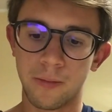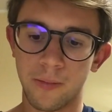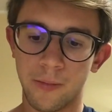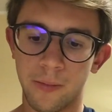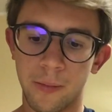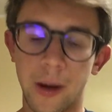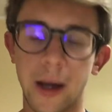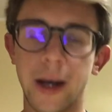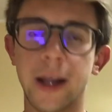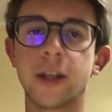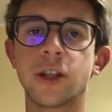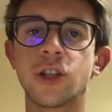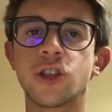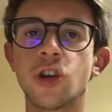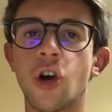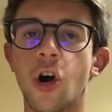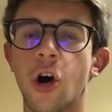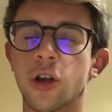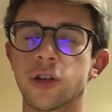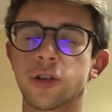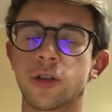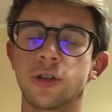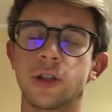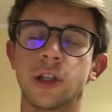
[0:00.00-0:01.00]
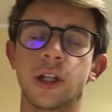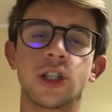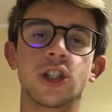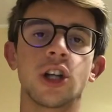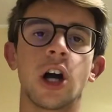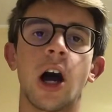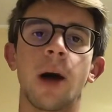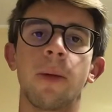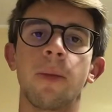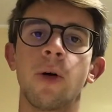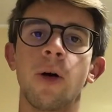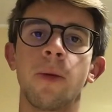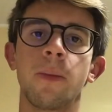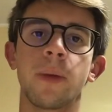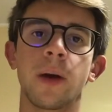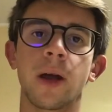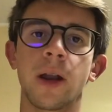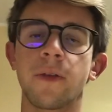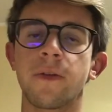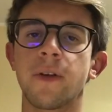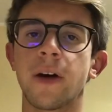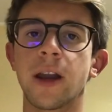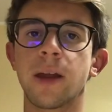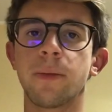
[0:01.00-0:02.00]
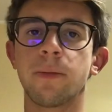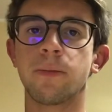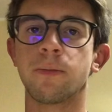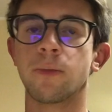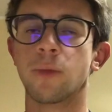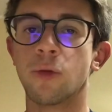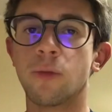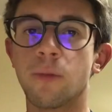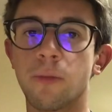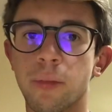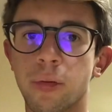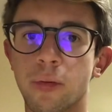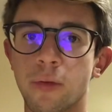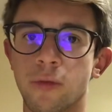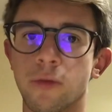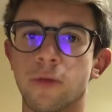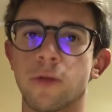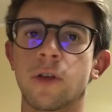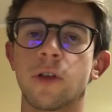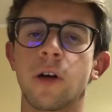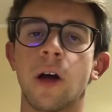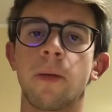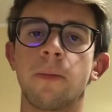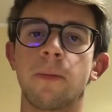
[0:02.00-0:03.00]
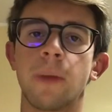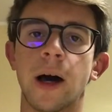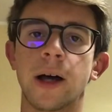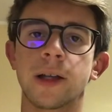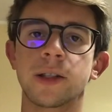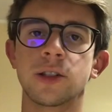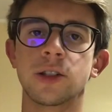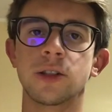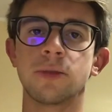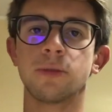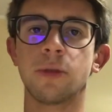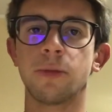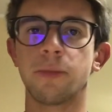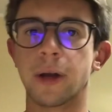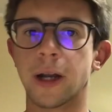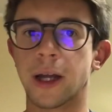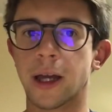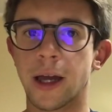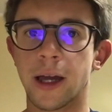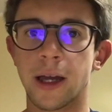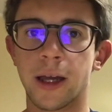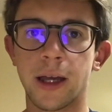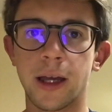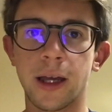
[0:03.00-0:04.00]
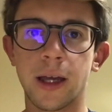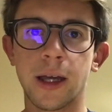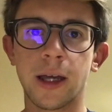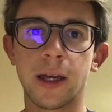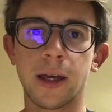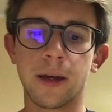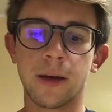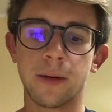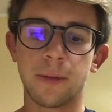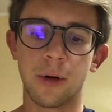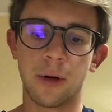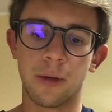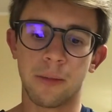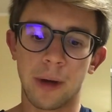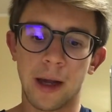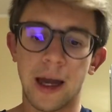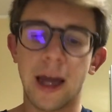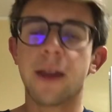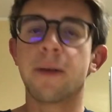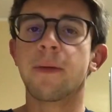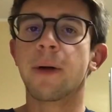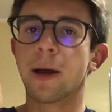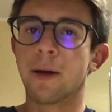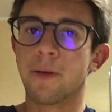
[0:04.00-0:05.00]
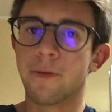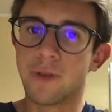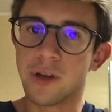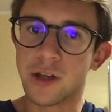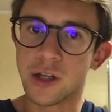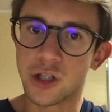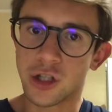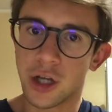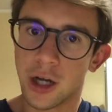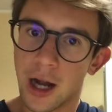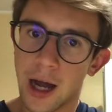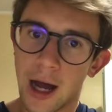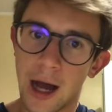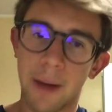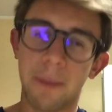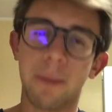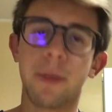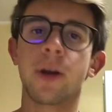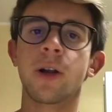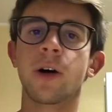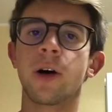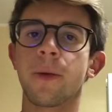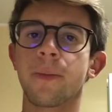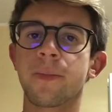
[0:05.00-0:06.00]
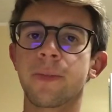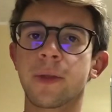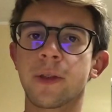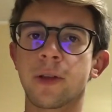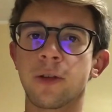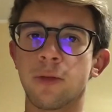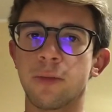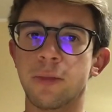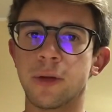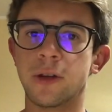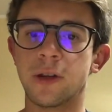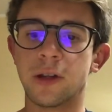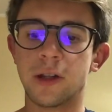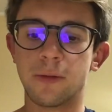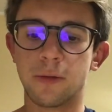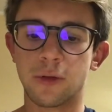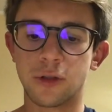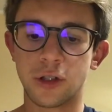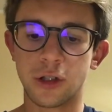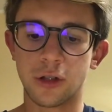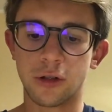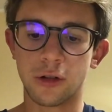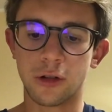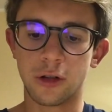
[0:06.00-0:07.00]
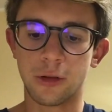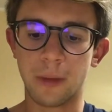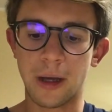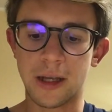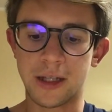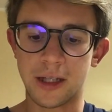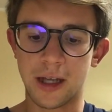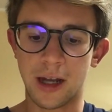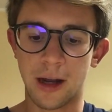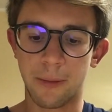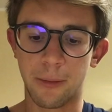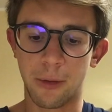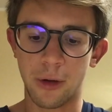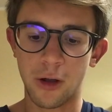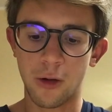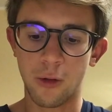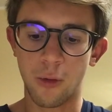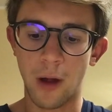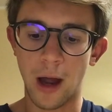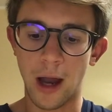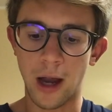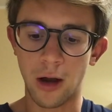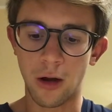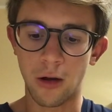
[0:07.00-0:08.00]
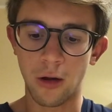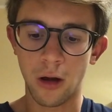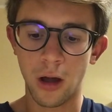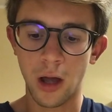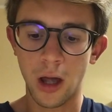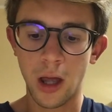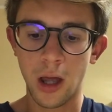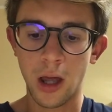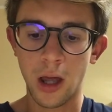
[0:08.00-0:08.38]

pareggiotto, diciamo, per fare un punto al massimo, perché poi magari vincerà, però l'obiettivo secondo me sarà poi quello